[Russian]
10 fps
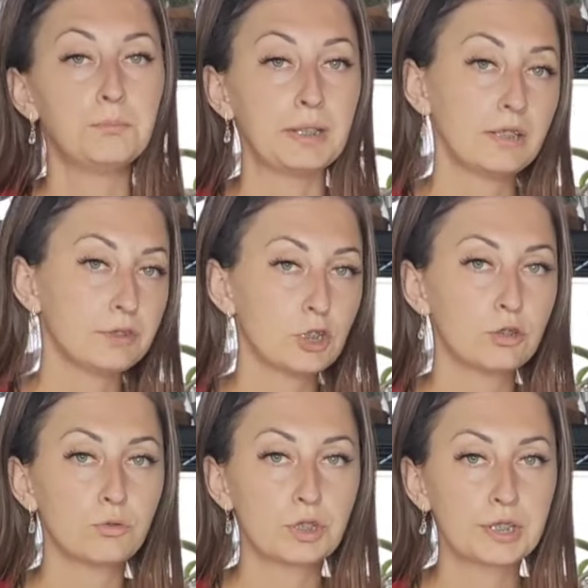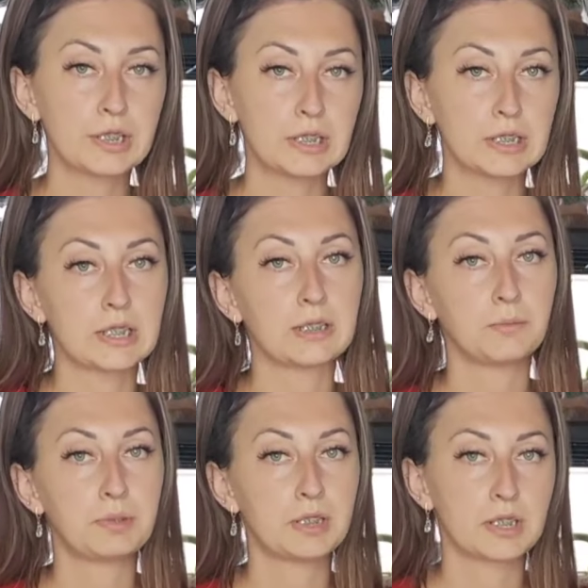Первое, что нужно сделать, когда
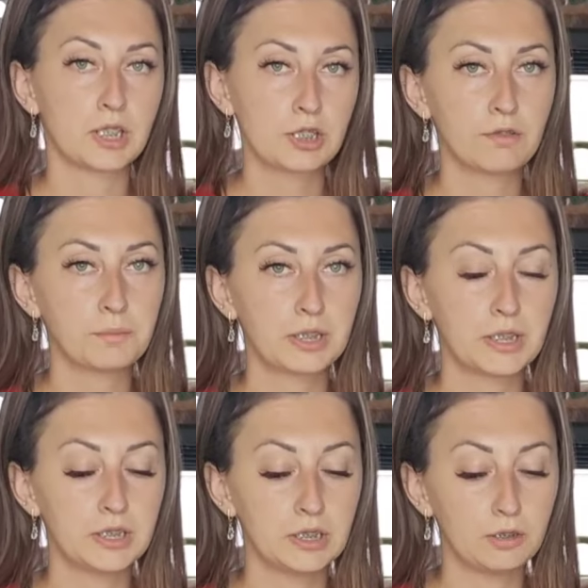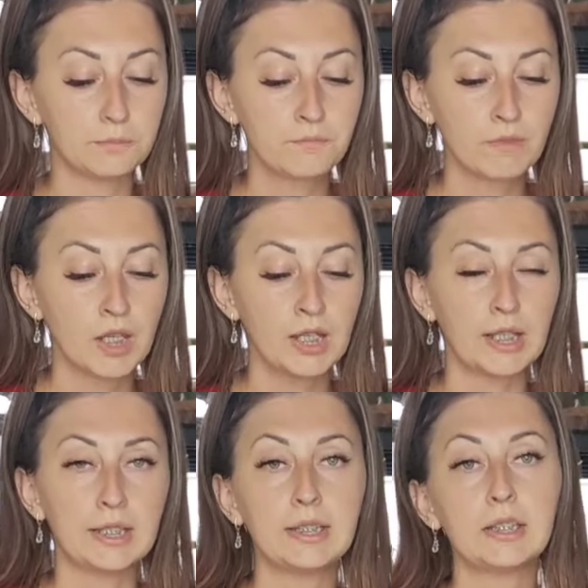мы пересаживаем орхидею,
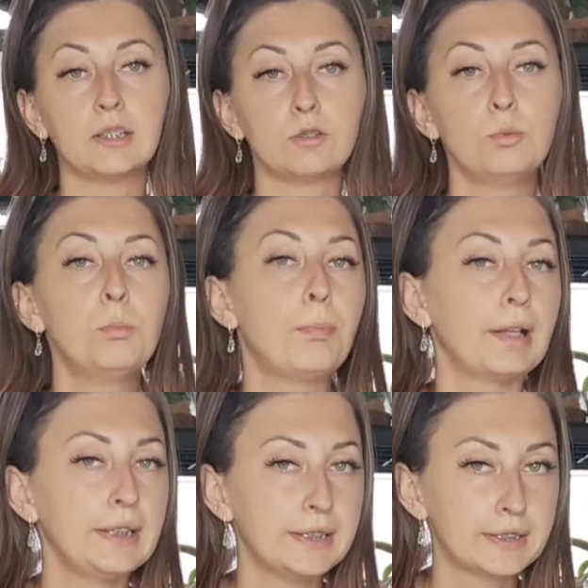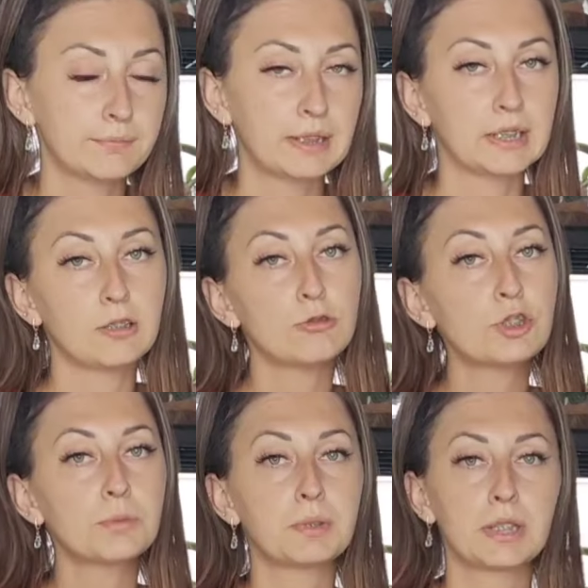это ее полить. Для того,
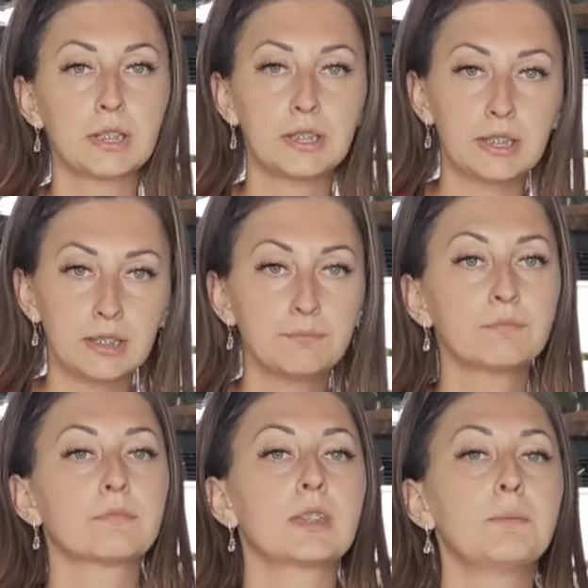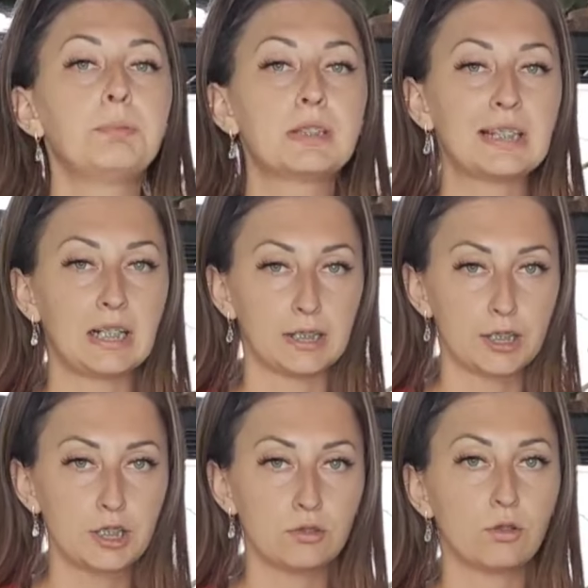чтобы орхидея
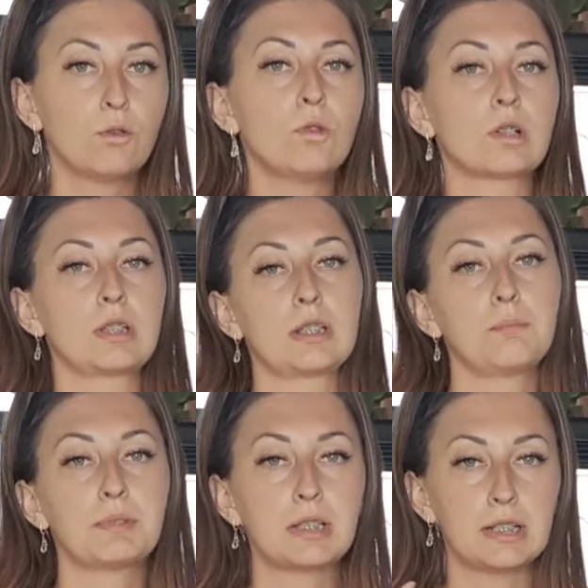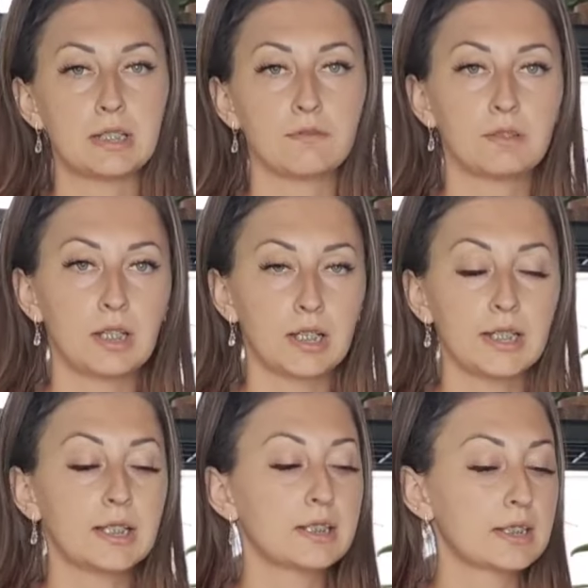напиталась, ее корни напитались
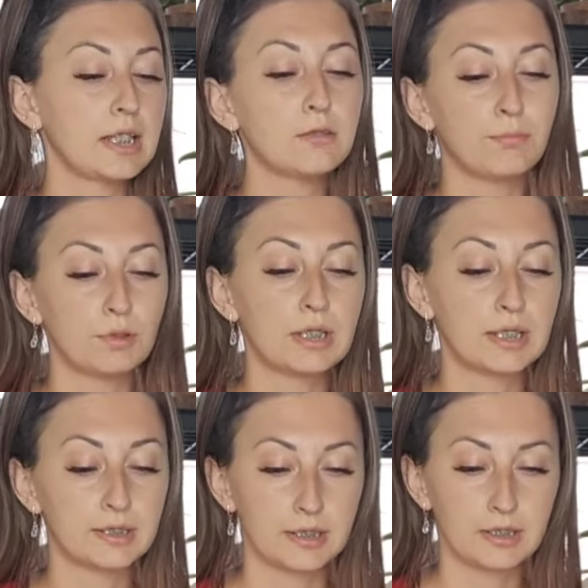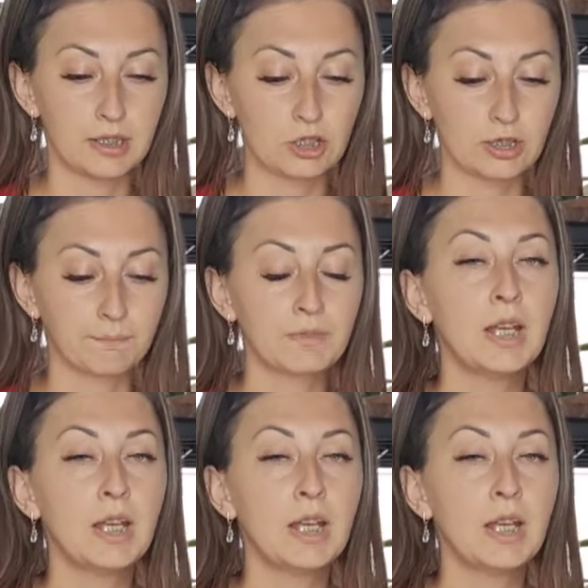влагой, они стали более эластичны.